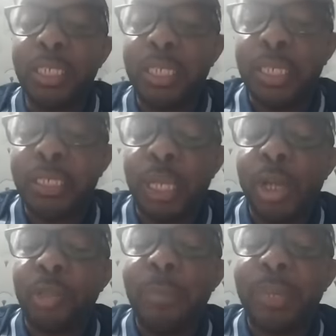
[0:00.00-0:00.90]
ici, c'est
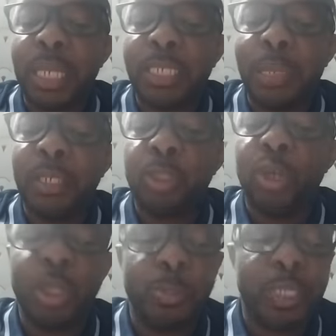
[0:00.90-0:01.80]
salut à toi, ma très chère
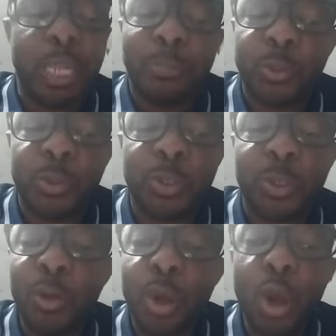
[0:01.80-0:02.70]
petite depuis ta position.